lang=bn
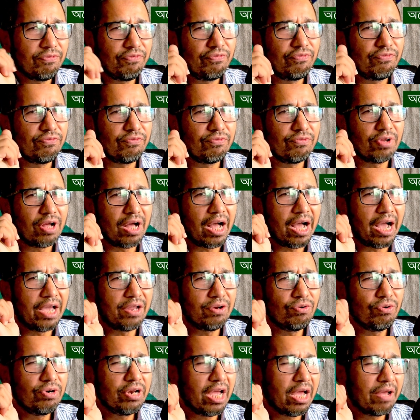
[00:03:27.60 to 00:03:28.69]
if
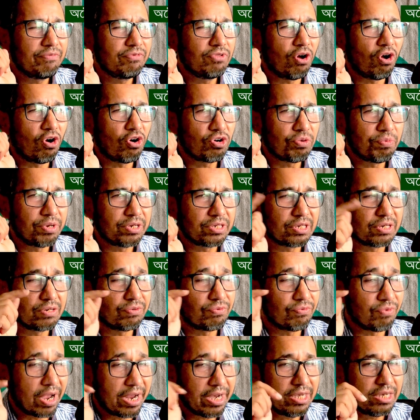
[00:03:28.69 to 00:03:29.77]
I don't have the
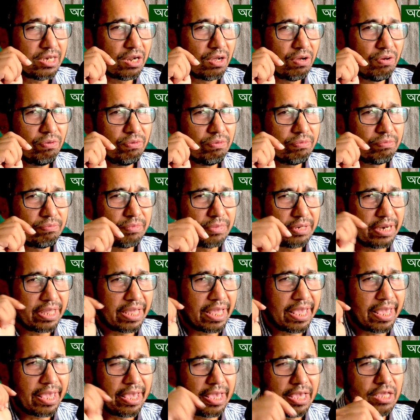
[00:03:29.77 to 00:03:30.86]
automation right now,
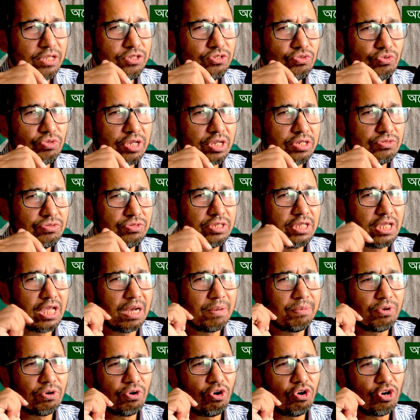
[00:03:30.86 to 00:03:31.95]
মানে এই যুগে যদি
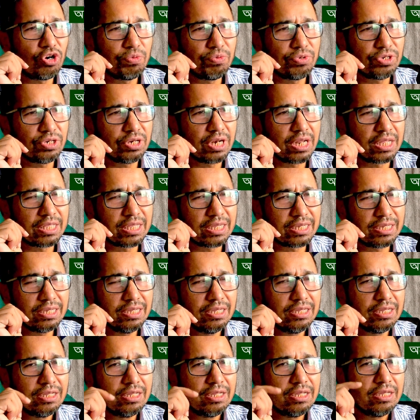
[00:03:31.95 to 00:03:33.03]
আমার অটোমেশন না
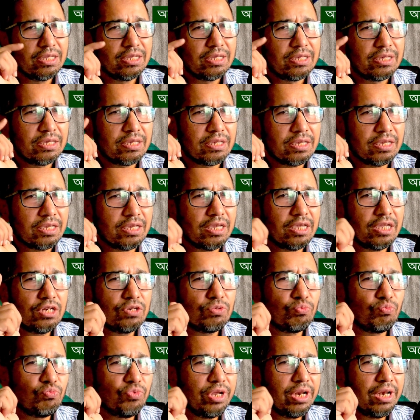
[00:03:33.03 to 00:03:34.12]
থাকে
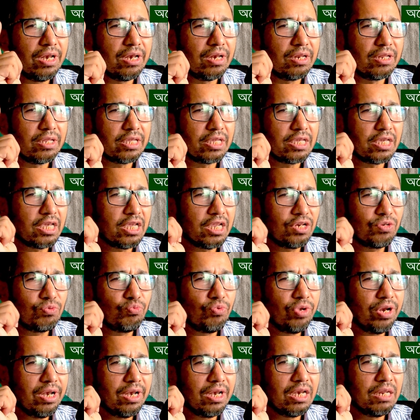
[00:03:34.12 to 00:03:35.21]
ইট উইল
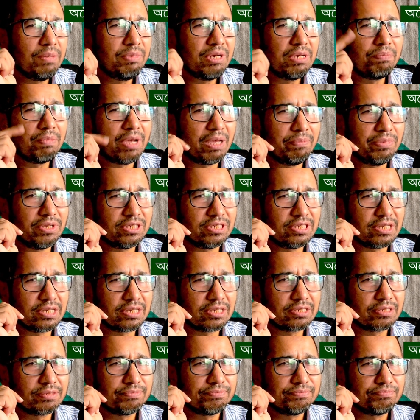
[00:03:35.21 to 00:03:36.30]
ইট উইল লিমিট মাই
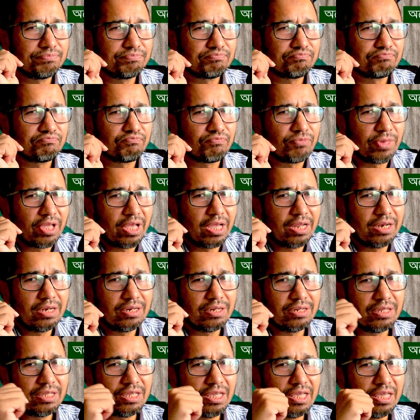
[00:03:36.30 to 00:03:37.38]
বিজনেস
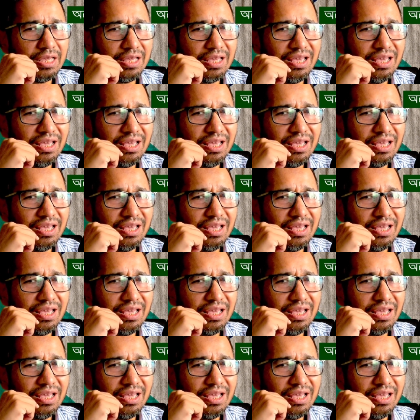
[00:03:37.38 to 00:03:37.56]
অ্যান্ড